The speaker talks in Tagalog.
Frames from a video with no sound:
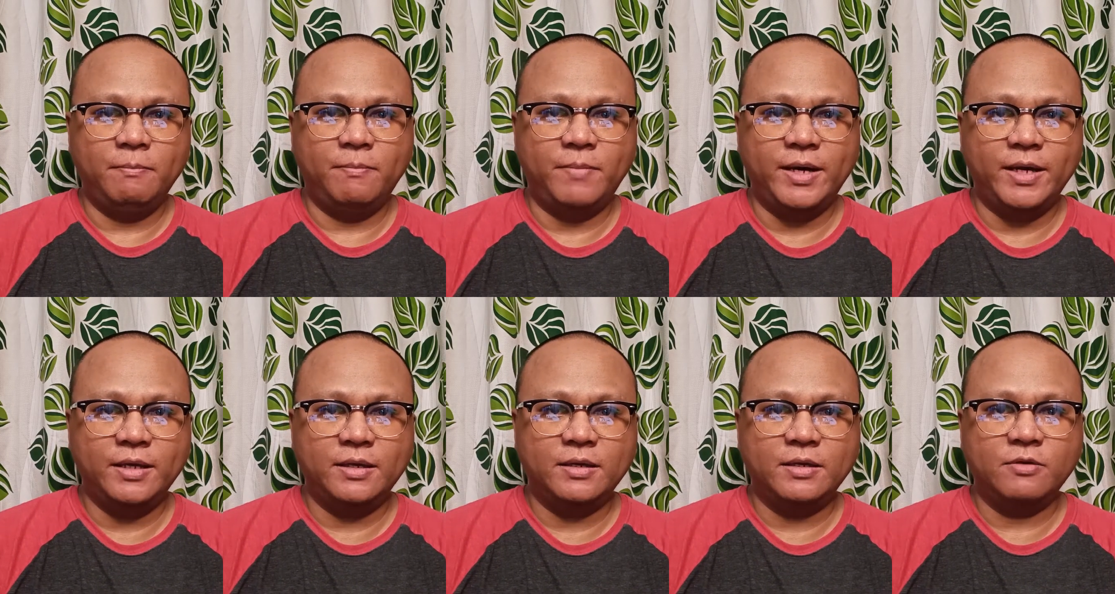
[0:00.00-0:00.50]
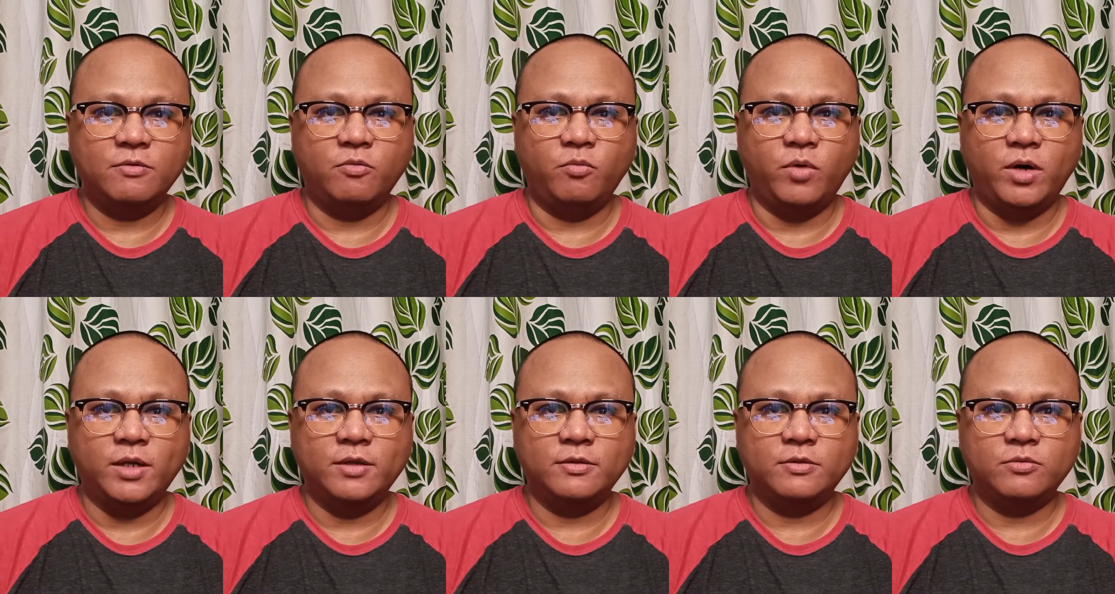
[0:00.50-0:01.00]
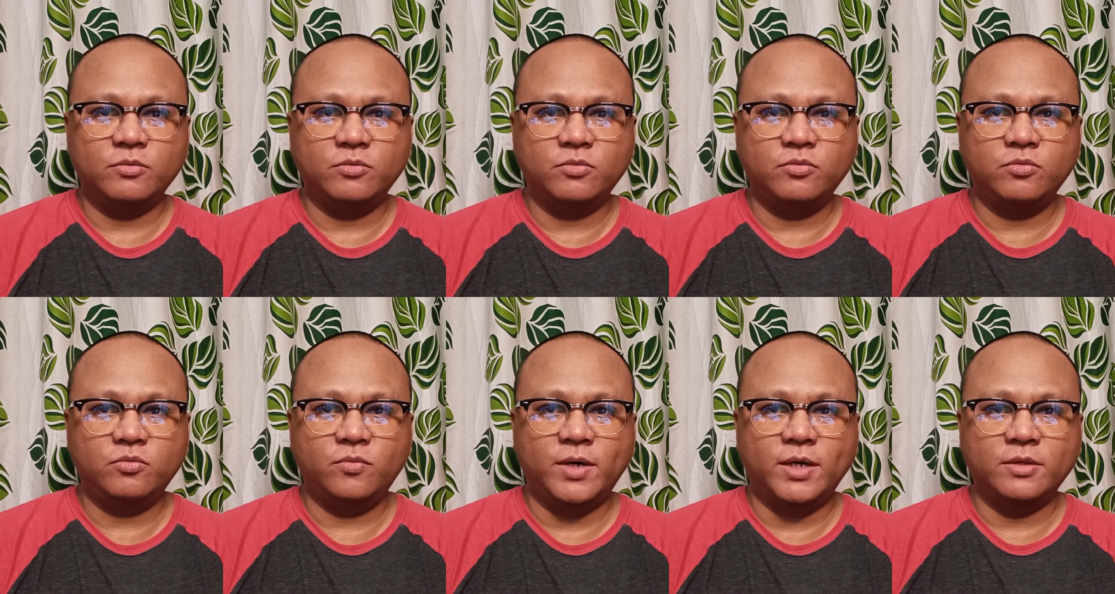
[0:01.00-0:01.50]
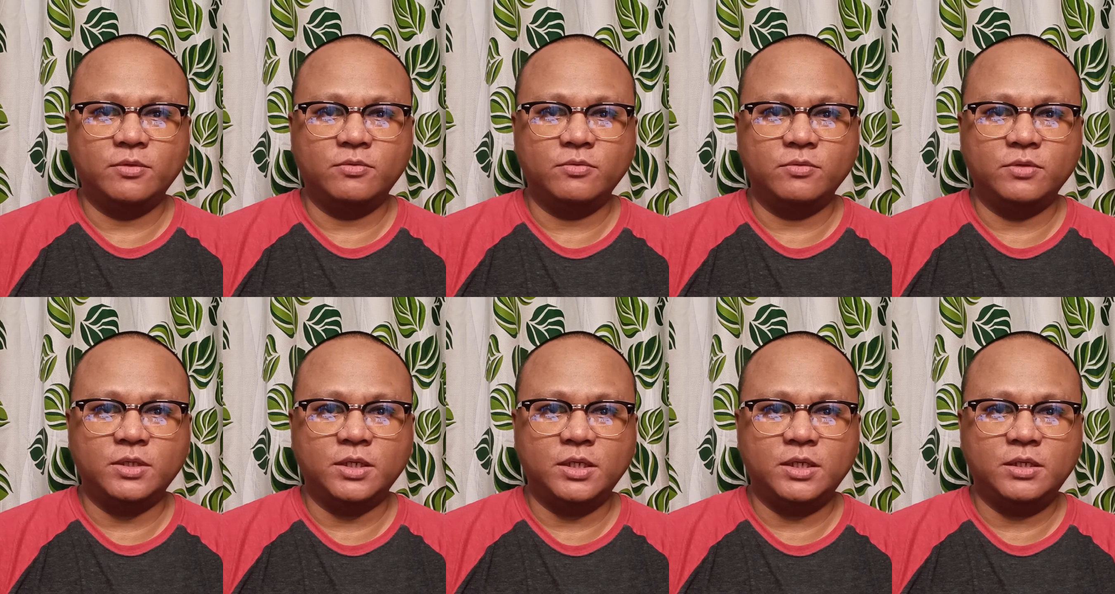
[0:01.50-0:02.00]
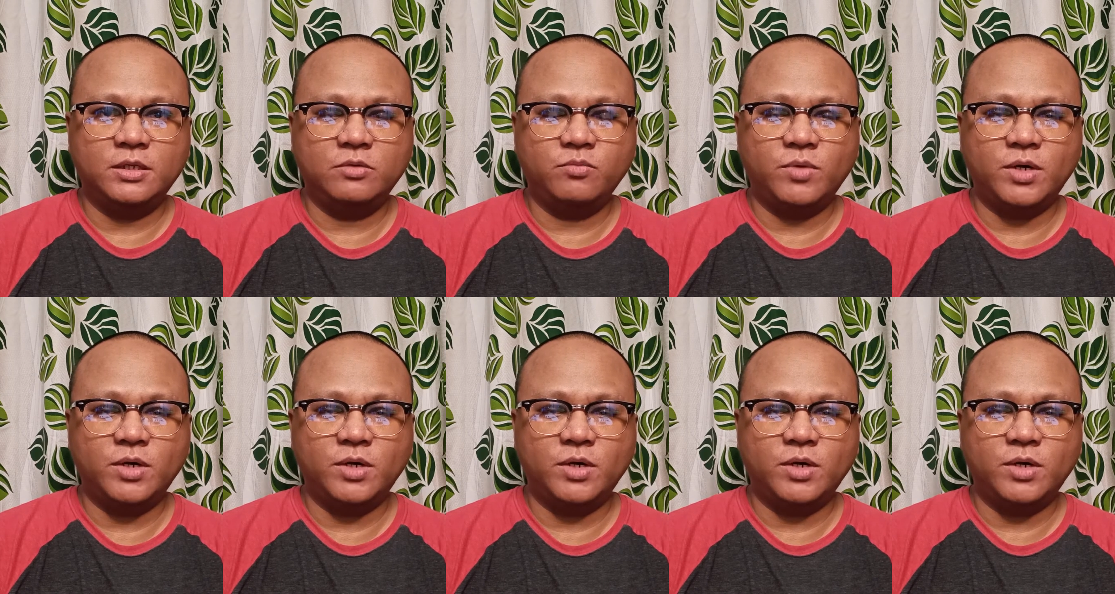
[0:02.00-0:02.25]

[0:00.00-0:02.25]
Mic 1 2 1 2